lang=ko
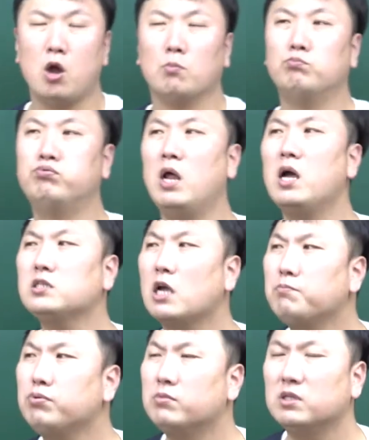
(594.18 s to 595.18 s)
문학
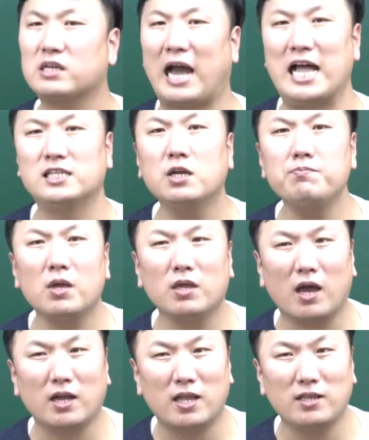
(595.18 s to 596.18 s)
작품은 간접
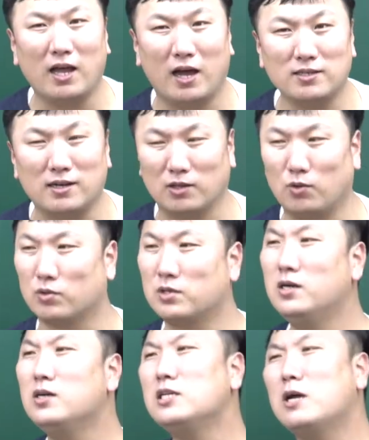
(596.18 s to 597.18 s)
연계가 된다 하더라도
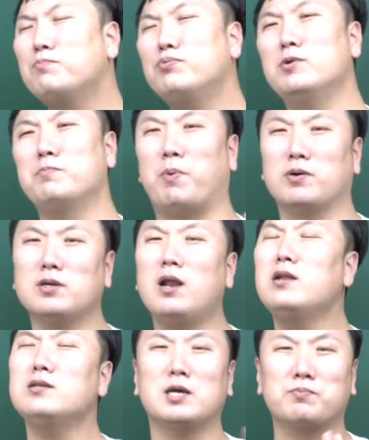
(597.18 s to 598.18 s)
그 작품을
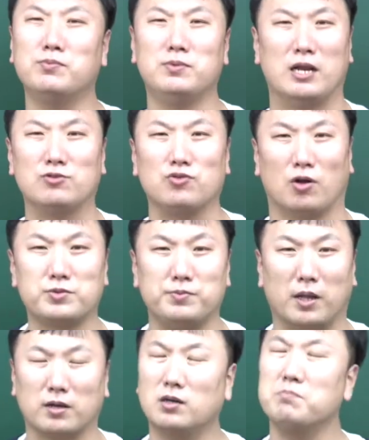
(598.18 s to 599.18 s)
벗어나는 작품을 낼 수는
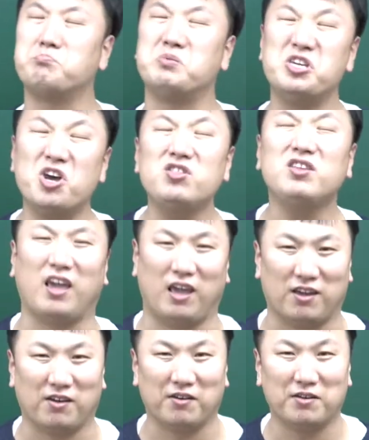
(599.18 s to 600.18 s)
없습니다. 그건
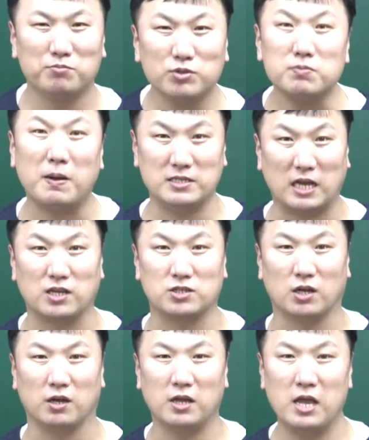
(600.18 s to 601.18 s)
비연계예요. 무슨 말인지
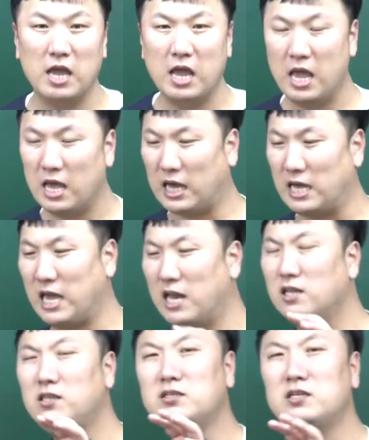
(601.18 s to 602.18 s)
알겠죠? 그러니까
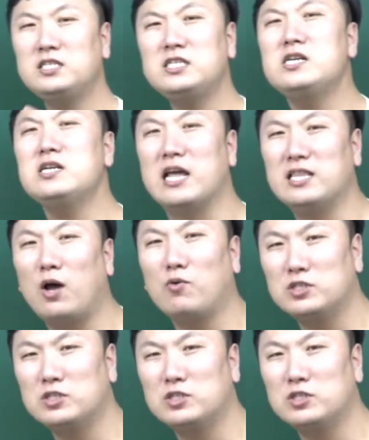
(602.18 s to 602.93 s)
예를 들어서 시를 낸다고